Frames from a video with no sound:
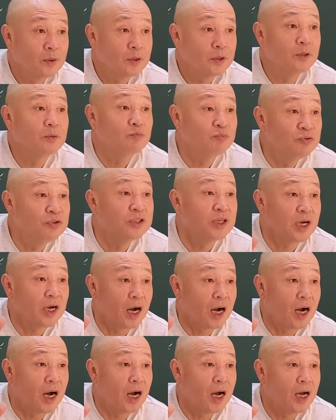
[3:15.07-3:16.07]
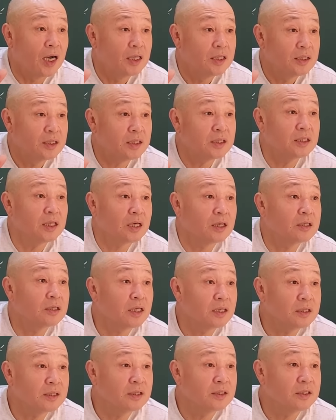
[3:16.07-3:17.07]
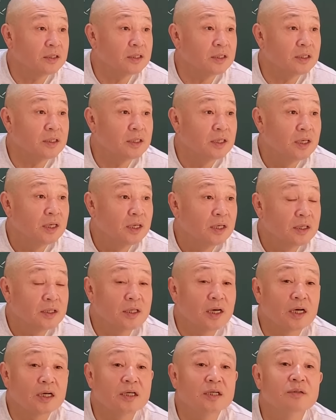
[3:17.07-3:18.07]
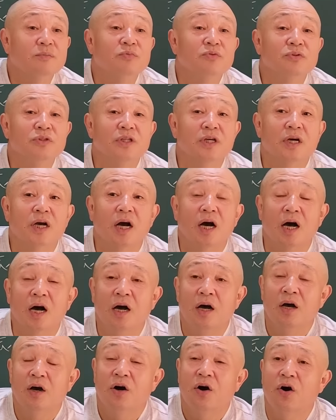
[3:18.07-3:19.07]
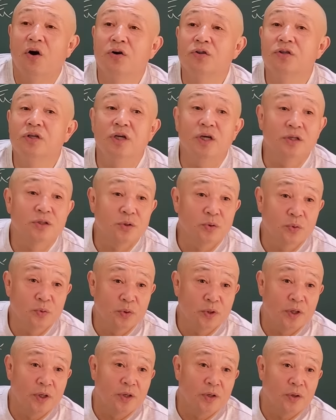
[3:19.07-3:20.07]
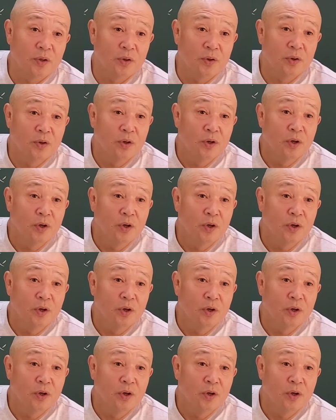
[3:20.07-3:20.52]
이 문제가 심각하다는 거지. 그러니까 그 문제가 어디에서 온 거예요?